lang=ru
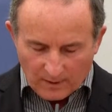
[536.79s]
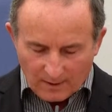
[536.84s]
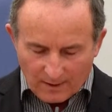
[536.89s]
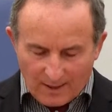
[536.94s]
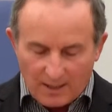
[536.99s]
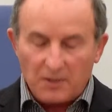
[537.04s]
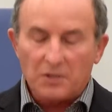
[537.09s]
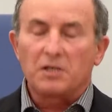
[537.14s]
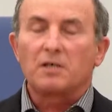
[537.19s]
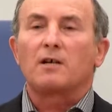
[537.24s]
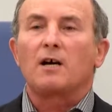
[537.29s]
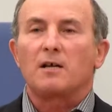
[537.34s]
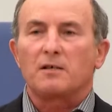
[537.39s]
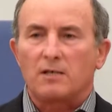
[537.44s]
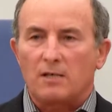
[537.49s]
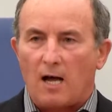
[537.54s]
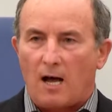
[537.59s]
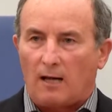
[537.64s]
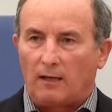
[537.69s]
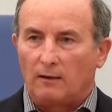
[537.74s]
и
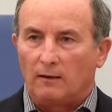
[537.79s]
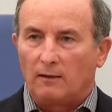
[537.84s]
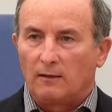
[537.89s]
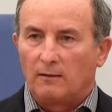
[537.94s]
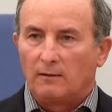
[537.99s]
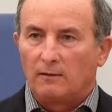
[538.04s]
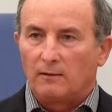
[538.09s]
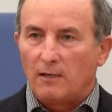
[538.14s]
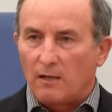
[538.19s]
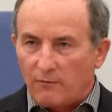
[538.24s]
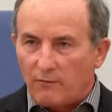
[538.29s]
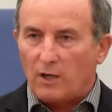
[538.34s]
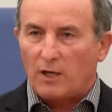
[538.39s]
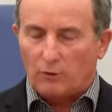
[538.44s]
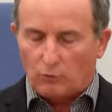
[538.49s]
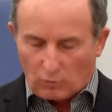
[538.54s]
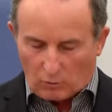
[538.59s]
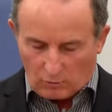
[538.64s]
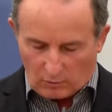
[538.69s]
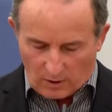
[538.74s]
сказал, и
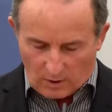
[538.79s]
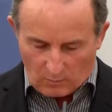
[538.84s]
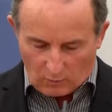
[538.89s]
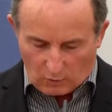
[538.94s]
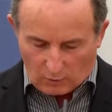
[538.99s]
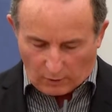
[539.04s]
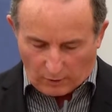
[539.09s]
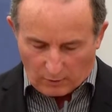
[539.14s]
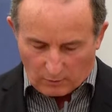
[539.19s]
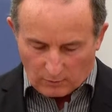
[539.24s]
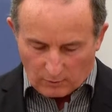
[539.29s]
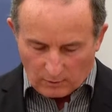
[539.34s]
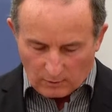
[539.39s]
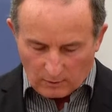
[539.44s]
ветру, и морю,